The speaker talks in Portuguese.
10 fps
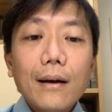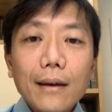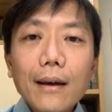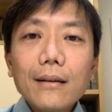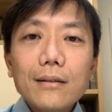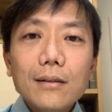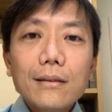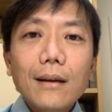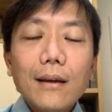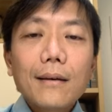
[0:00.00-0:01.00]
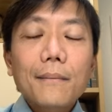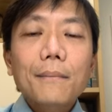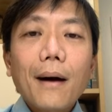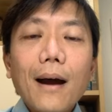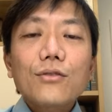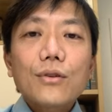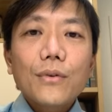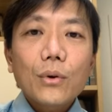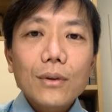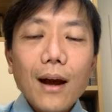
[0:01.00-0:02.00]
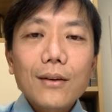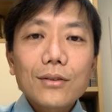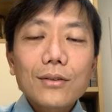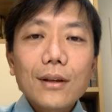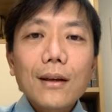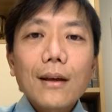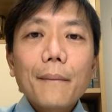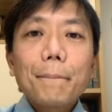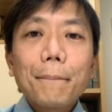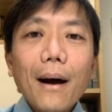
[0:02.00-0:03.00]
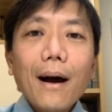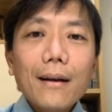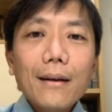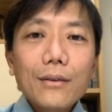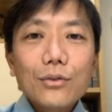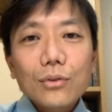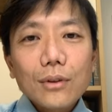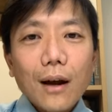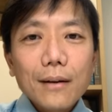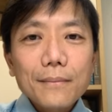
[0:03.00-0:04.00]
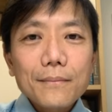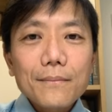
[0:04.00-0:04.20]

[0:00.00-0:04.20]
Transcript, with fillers: a, aqueles que têm mais dificuldades para estudar,